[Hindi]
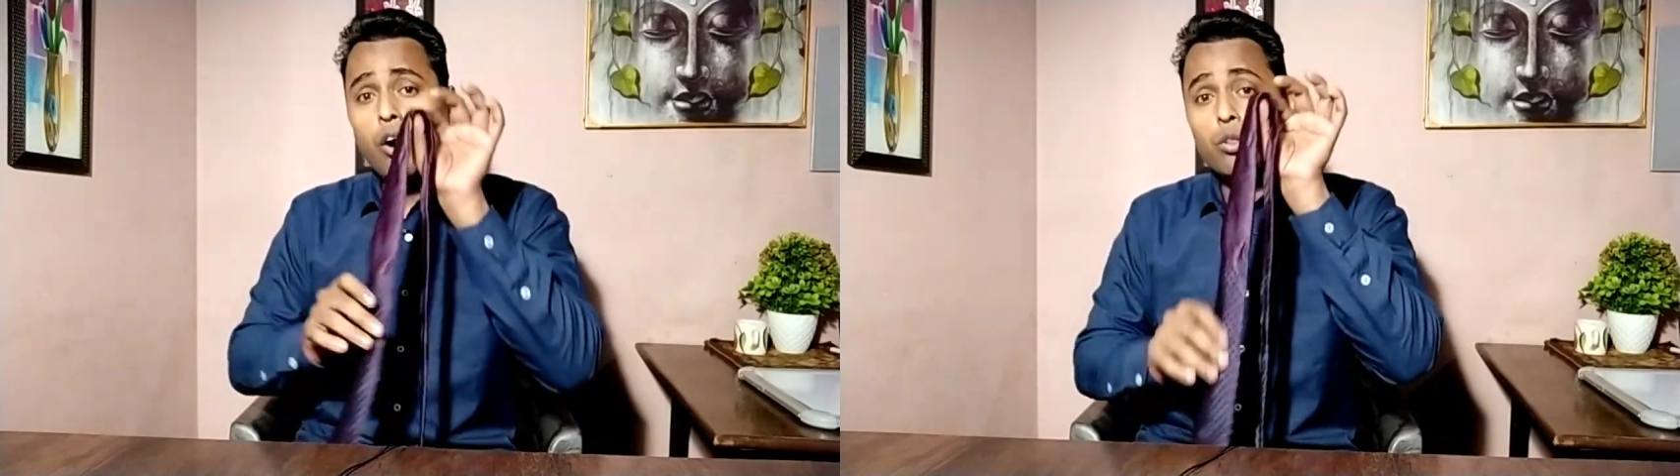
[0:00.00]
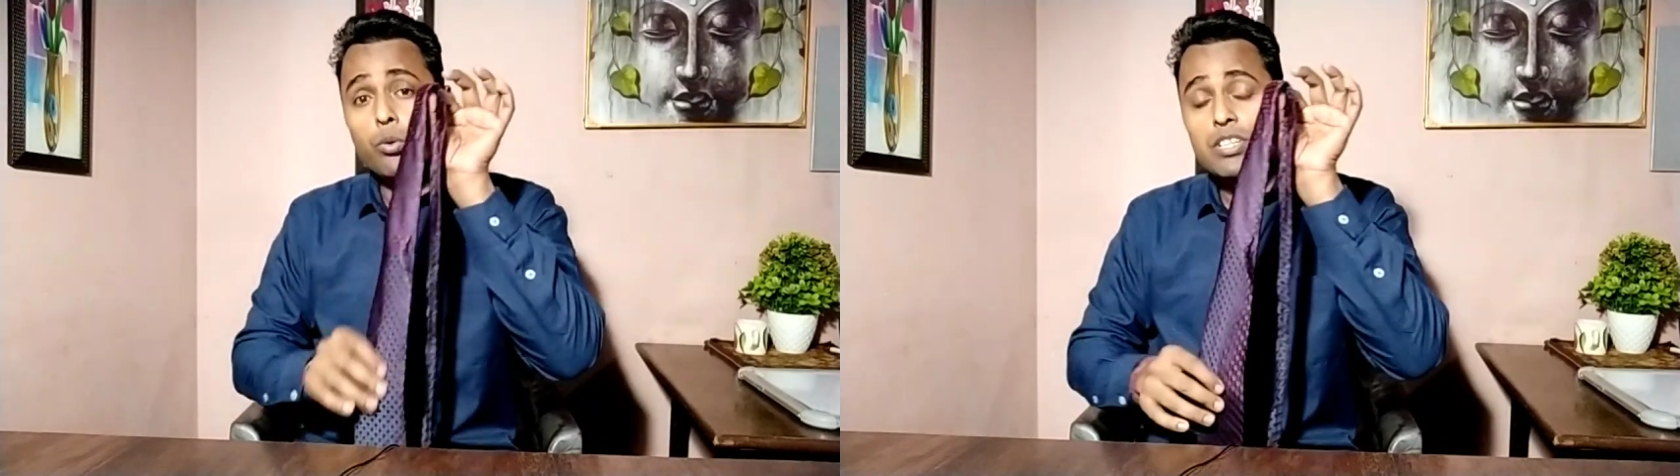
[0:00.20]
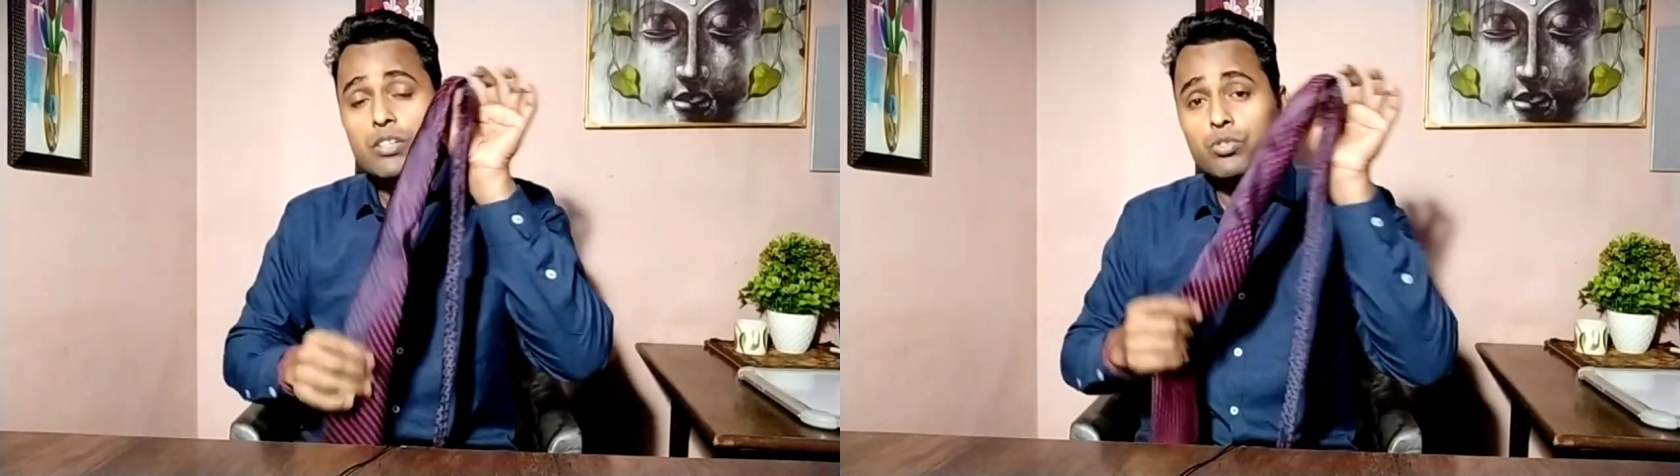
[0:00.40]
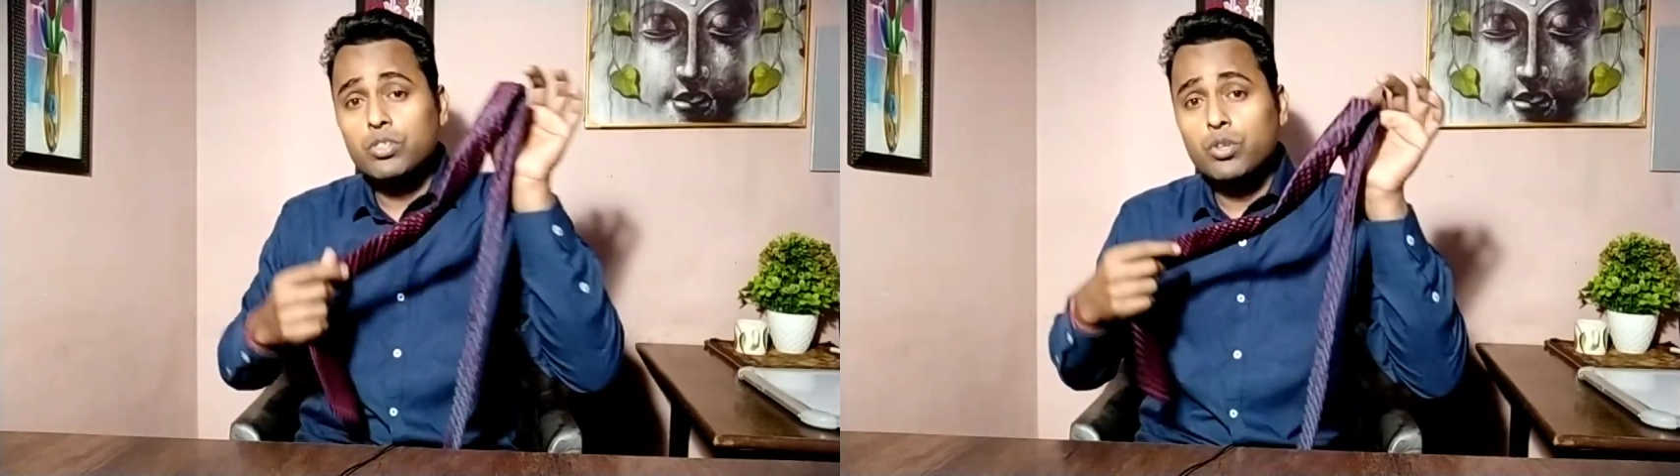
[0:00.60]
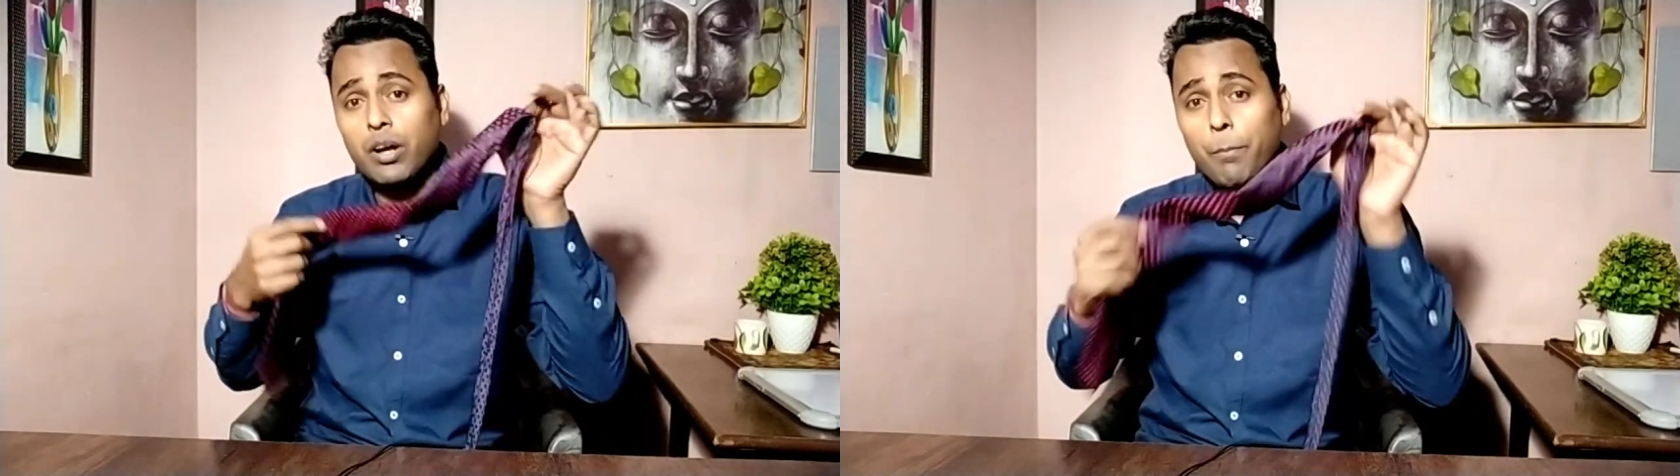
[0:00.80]
और थोड़ा सा
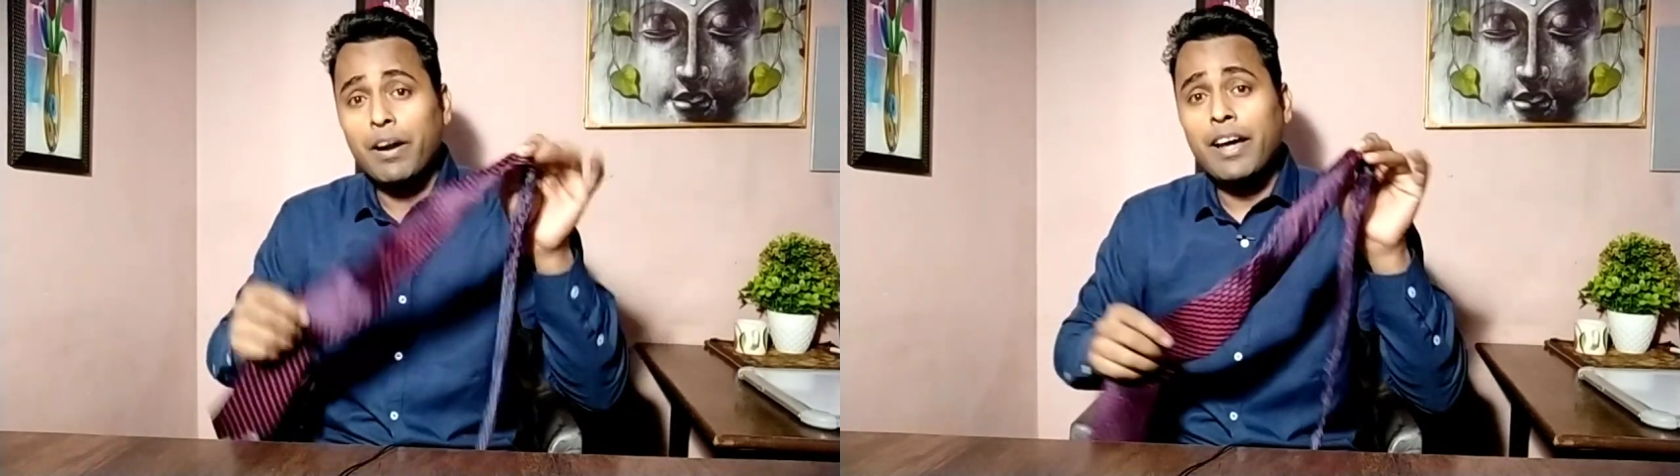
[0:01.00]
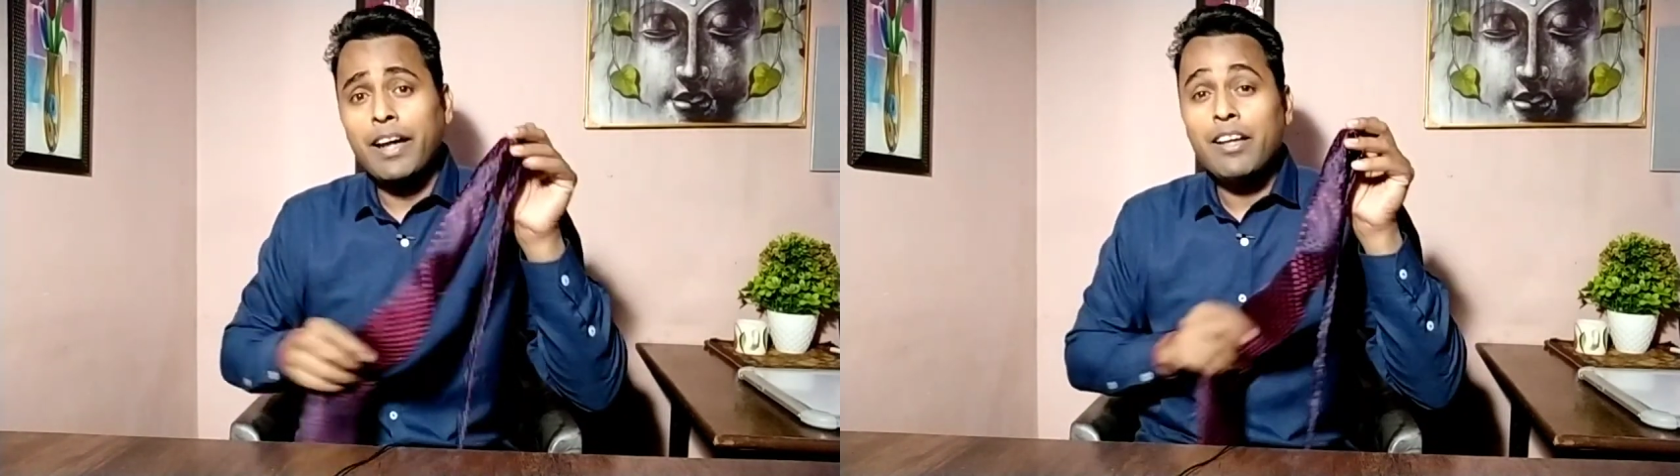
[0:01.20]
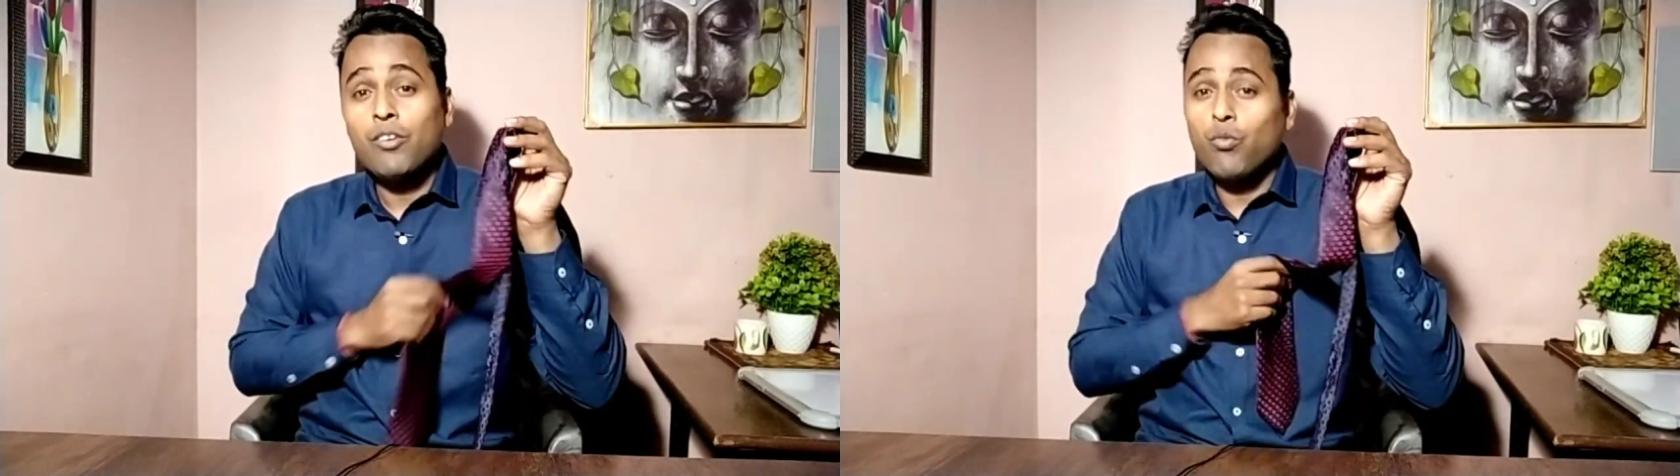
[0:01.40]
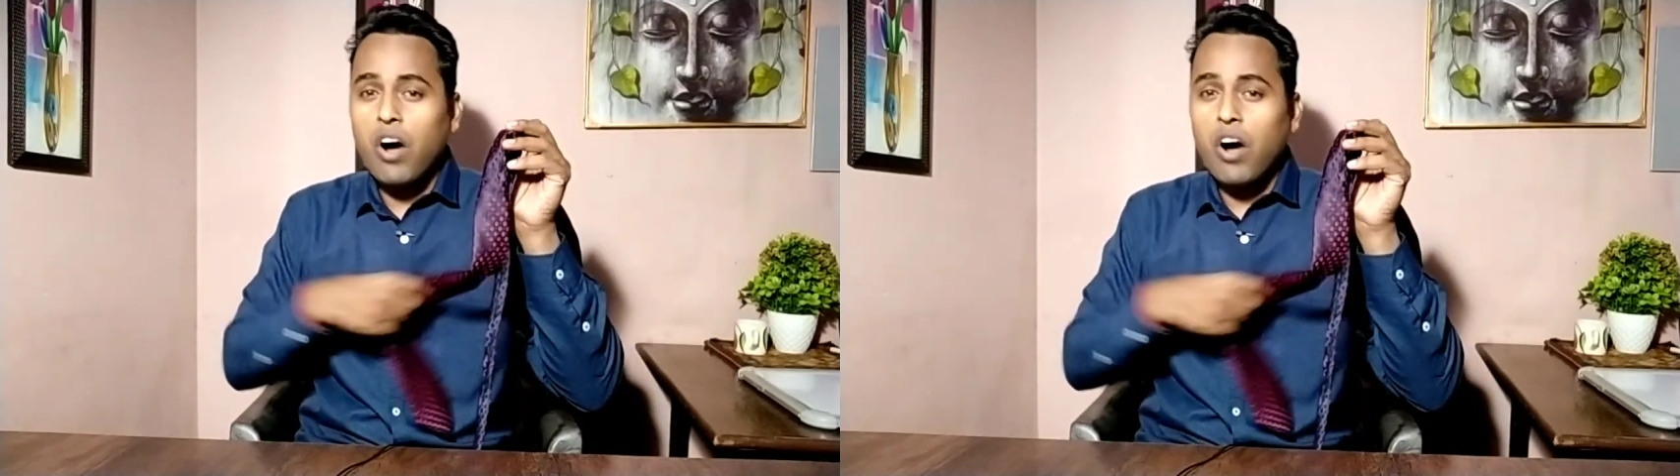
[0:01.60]
उसका जो कपड़ा है